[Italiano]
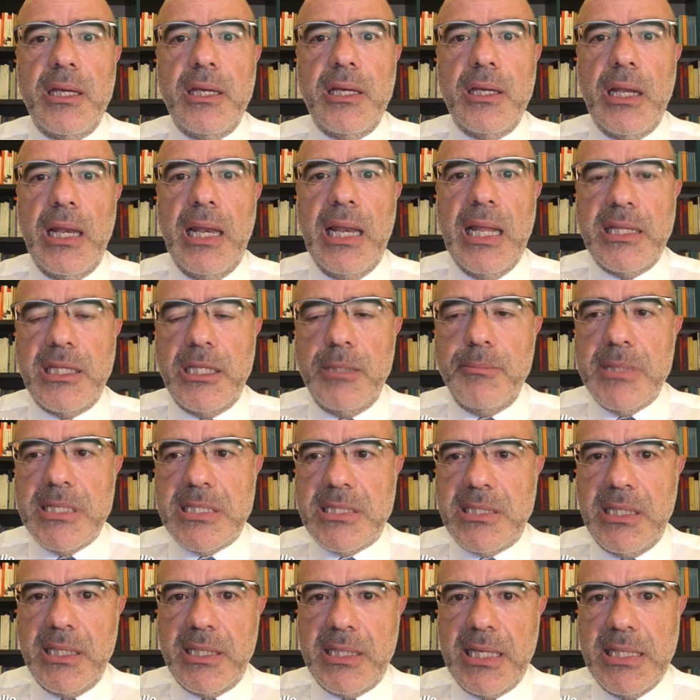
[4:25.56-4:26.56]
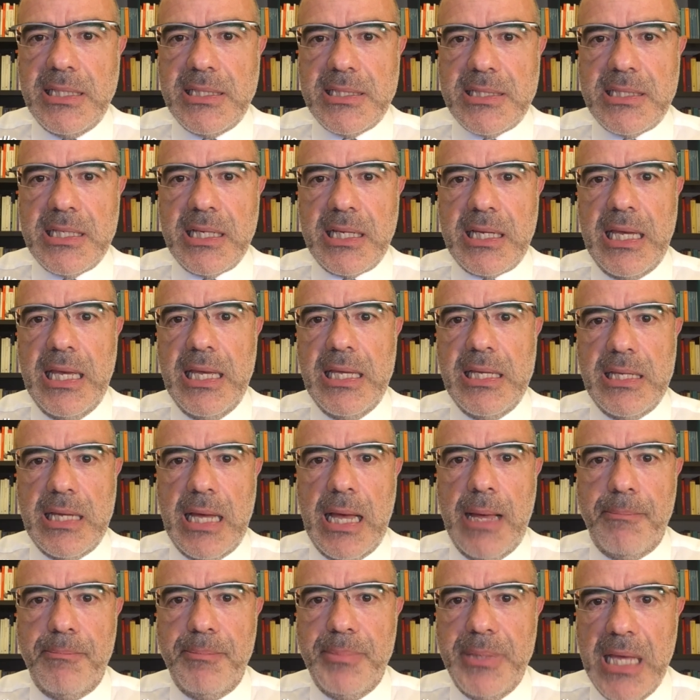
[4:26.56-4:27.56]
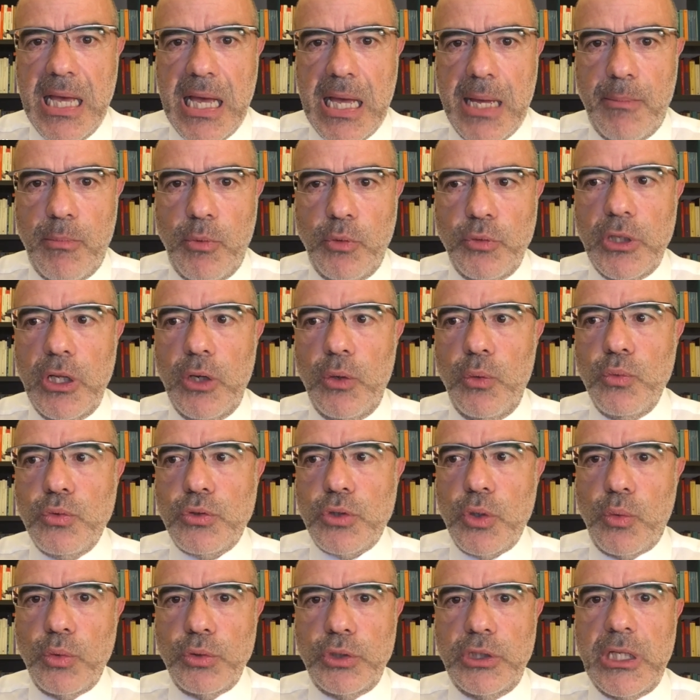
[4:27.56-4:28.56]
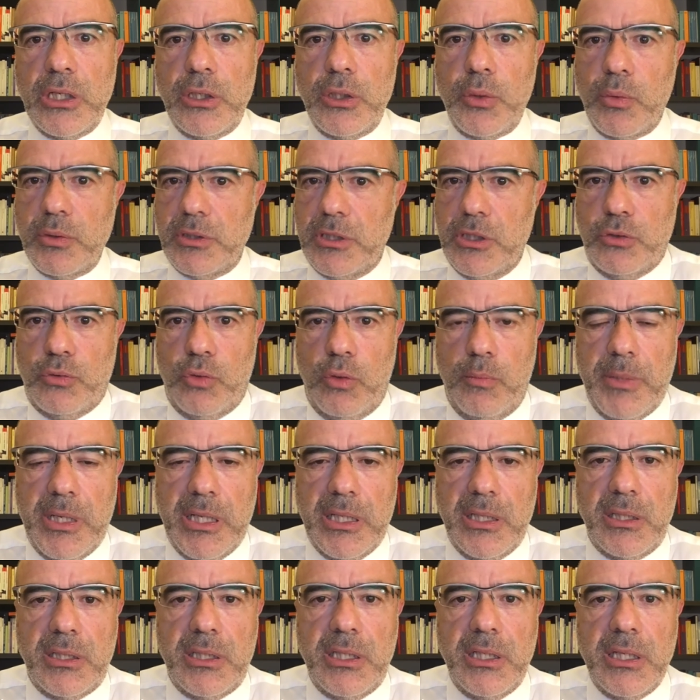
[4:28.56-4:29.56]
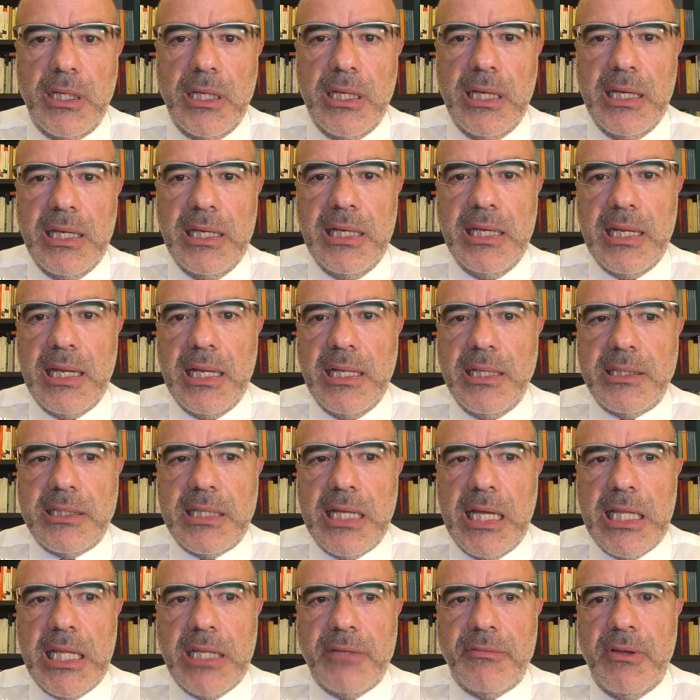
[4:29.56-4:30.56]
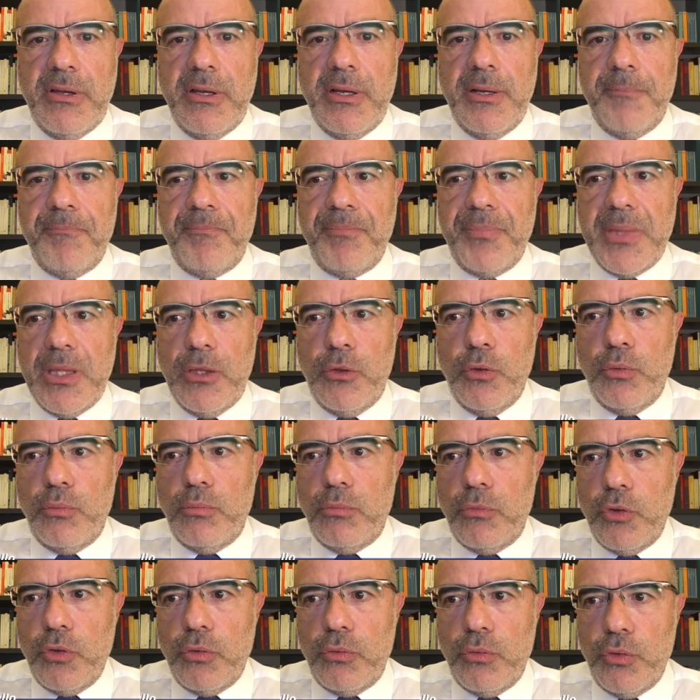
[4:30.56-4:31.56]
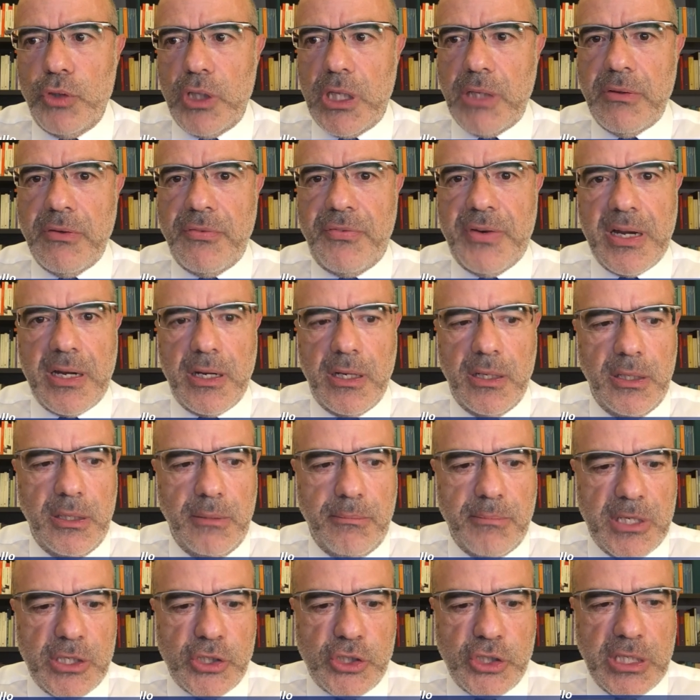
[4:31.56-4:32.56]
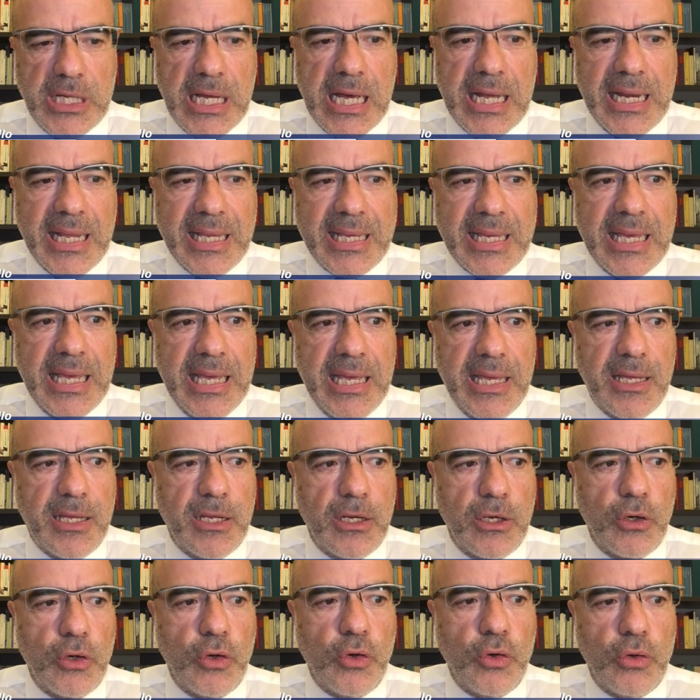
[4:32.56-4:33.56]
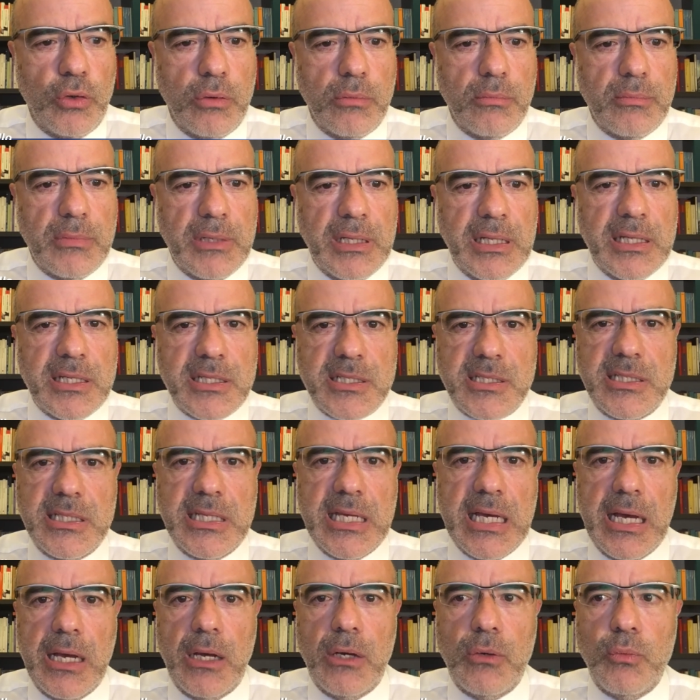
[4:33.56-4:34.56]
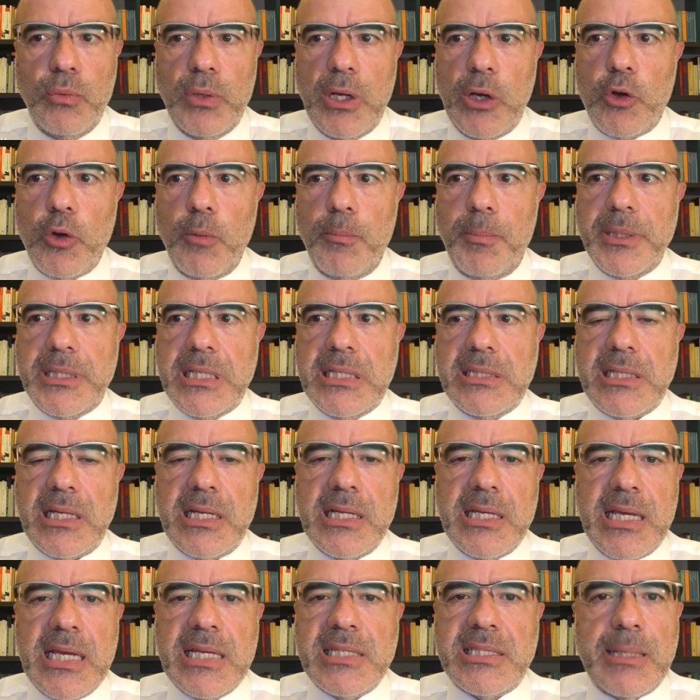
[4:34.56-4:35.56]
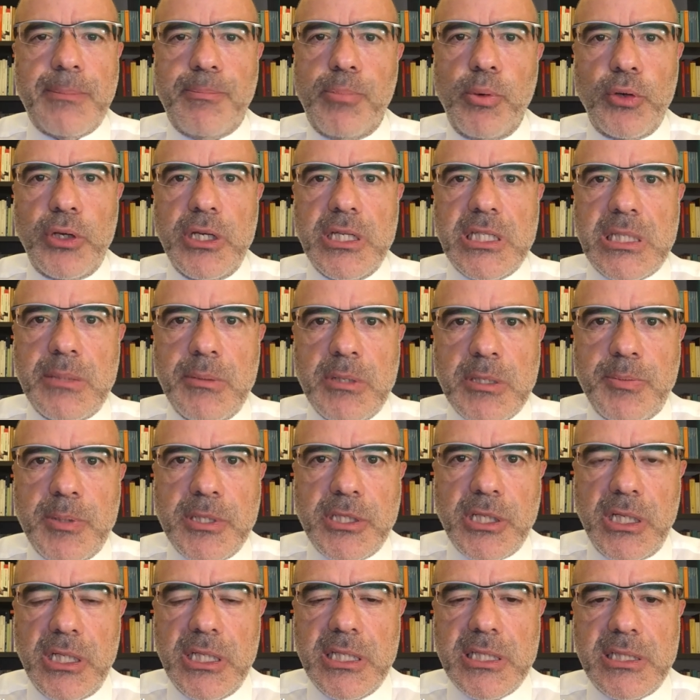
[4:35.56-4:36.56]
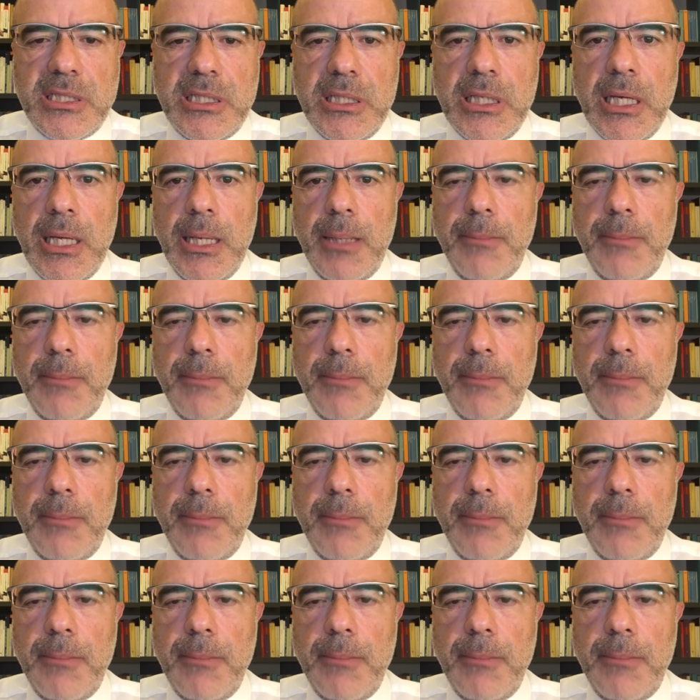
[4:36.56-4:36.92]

la dimestichezza che abbiamo nell'uso quotidiano di questi strumenti in realtà deve, non, non, deve far immaginare che sia una competenza richiesta a pochissimi specialisti.